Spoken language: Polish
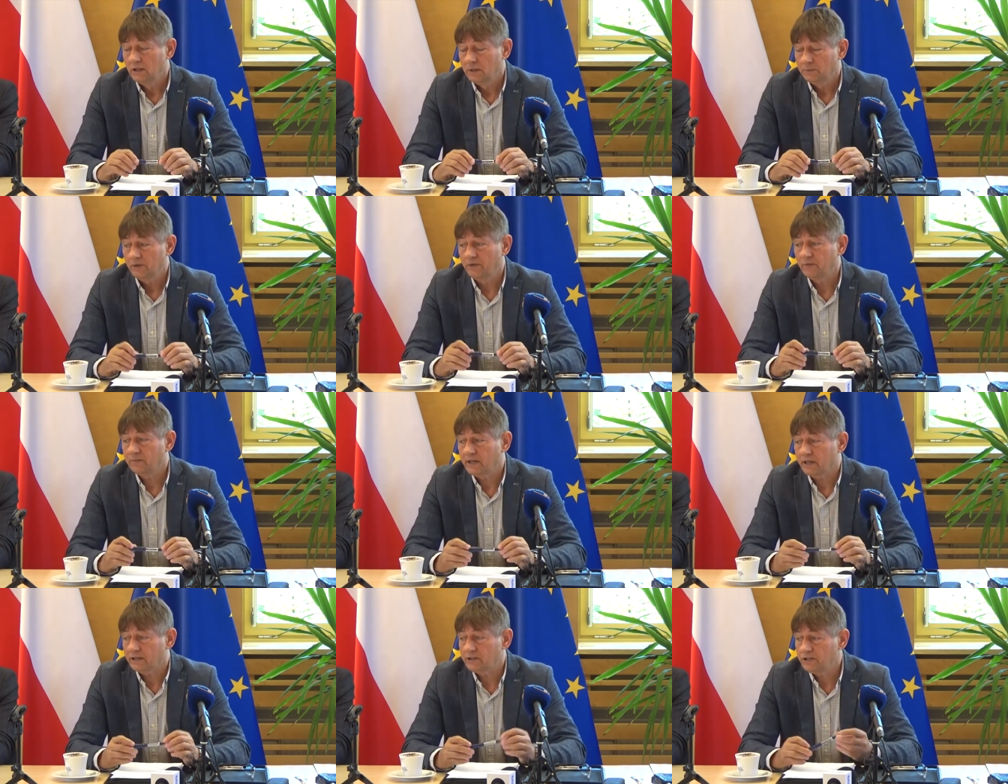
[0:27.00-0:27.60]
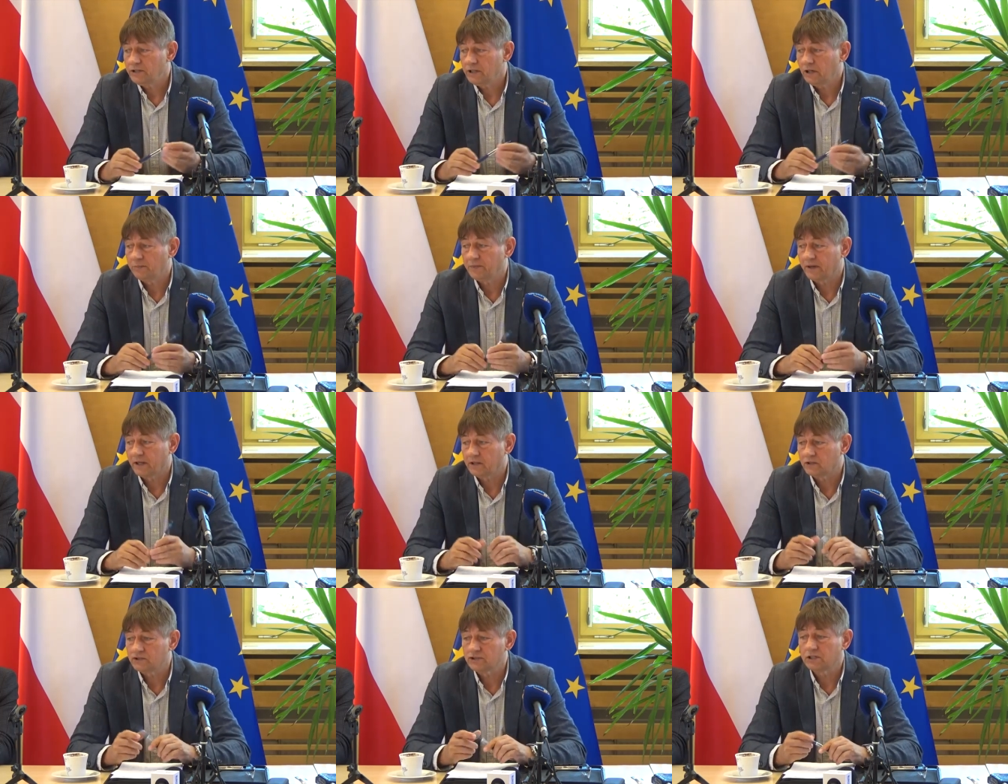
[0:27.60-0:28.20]
Powiem tak, dzisiaj
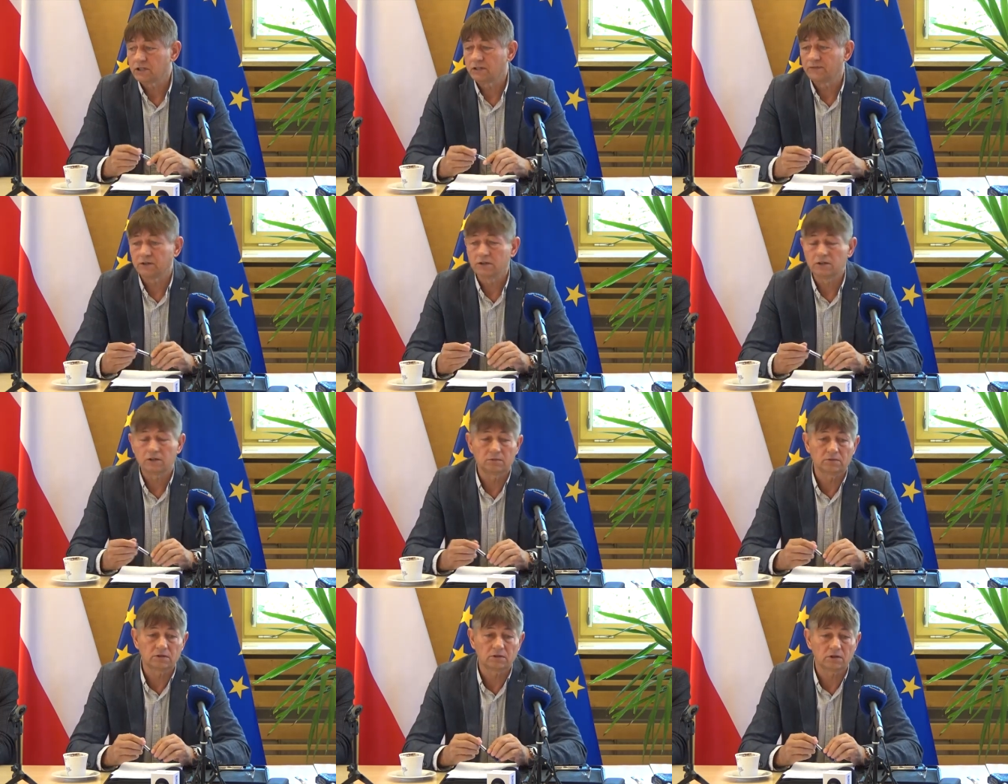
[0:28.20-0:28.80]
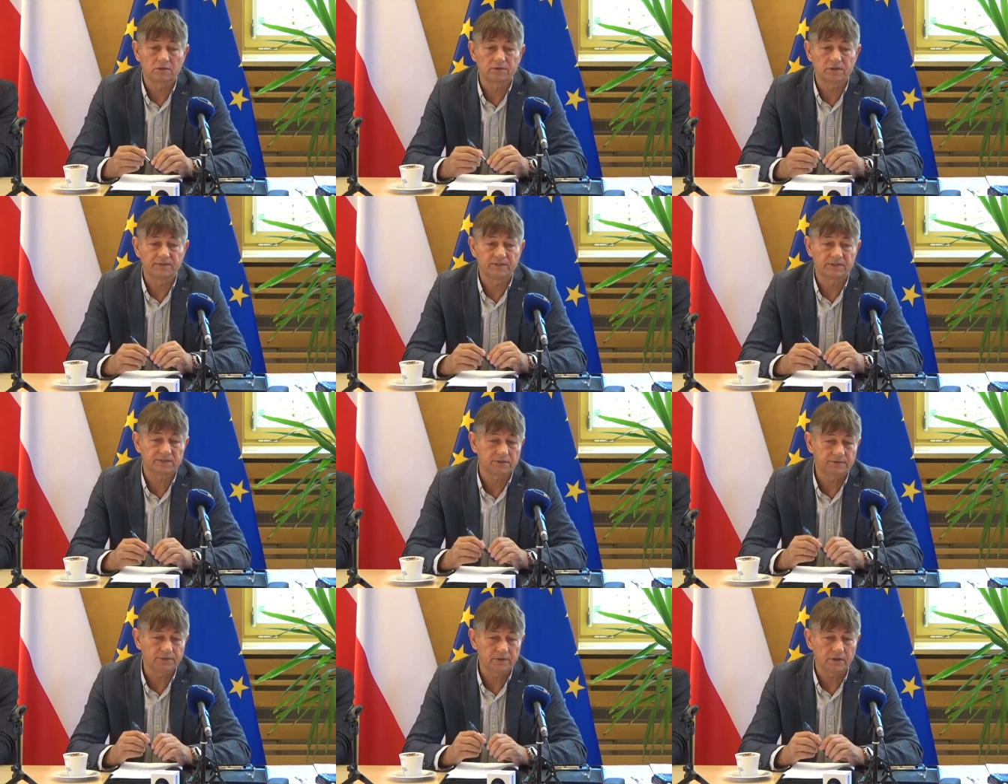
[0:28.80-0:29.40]
operatorzy telefonii komórkowej
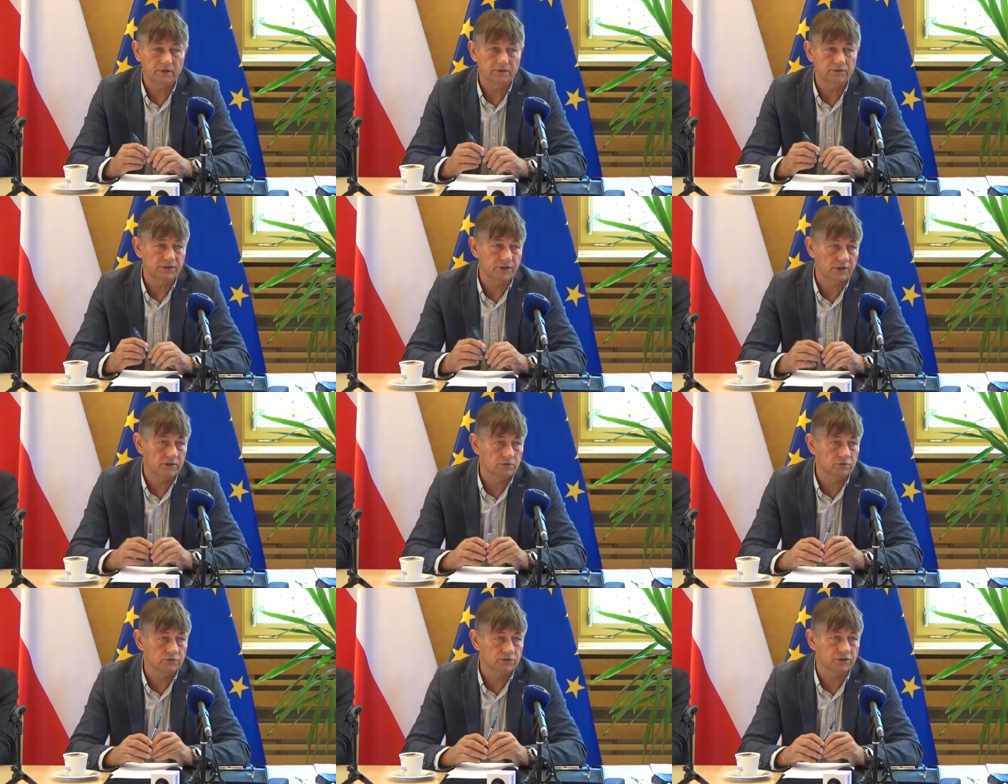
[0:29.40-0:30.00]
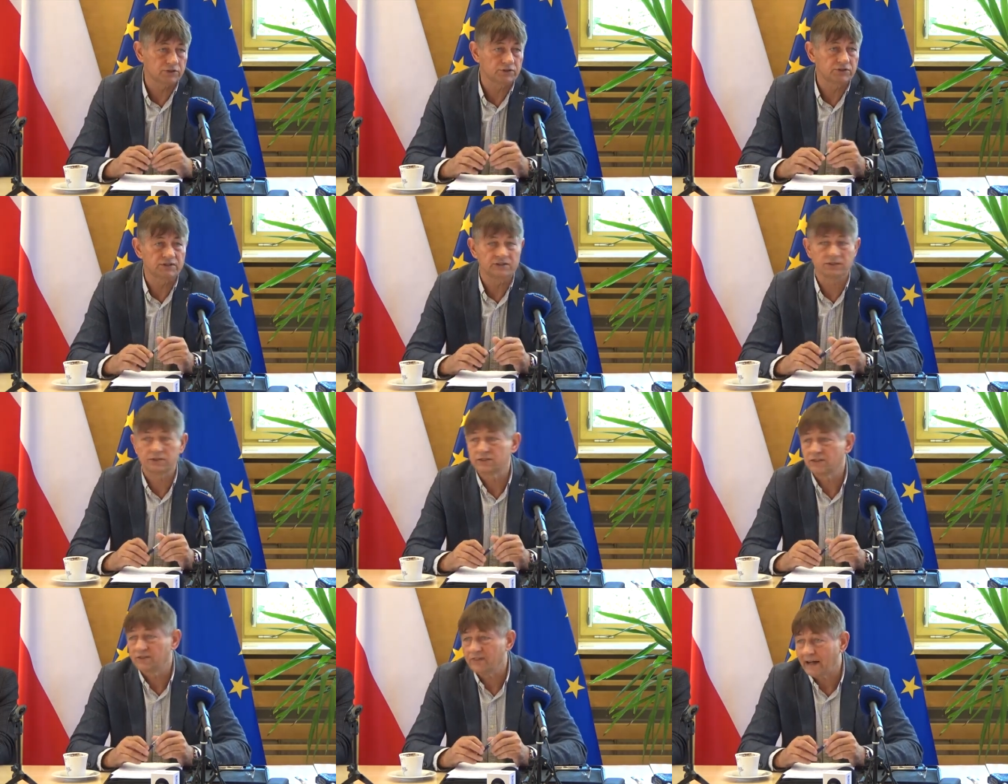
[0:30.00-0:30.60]
wycofują się już
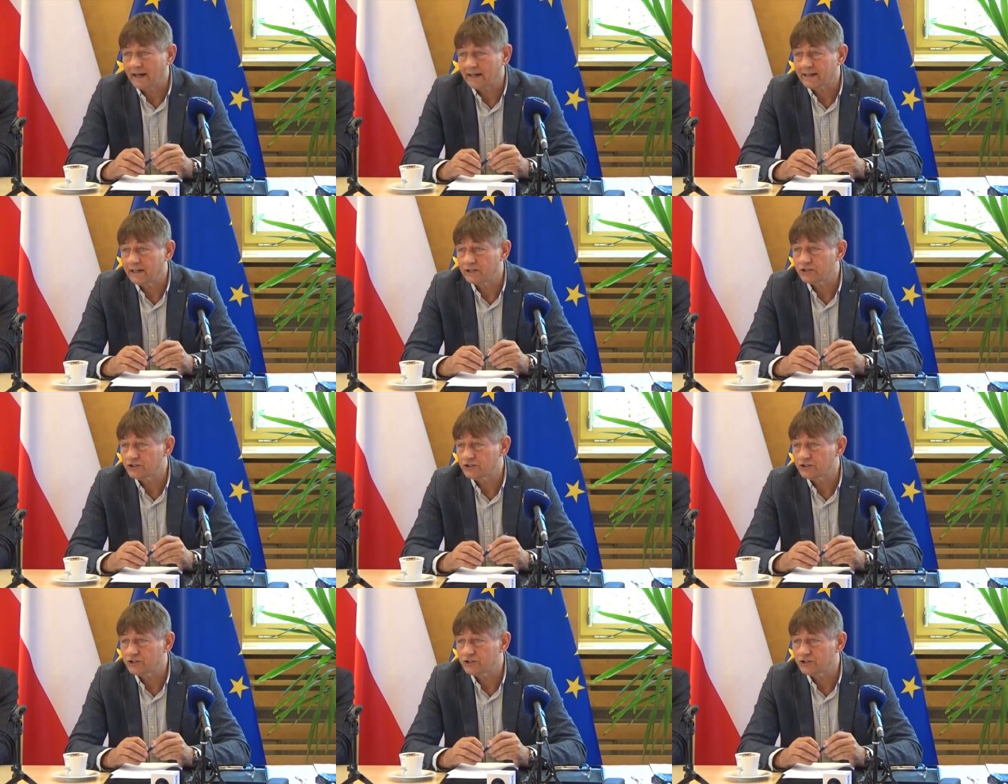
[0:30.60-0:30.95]
z 2G,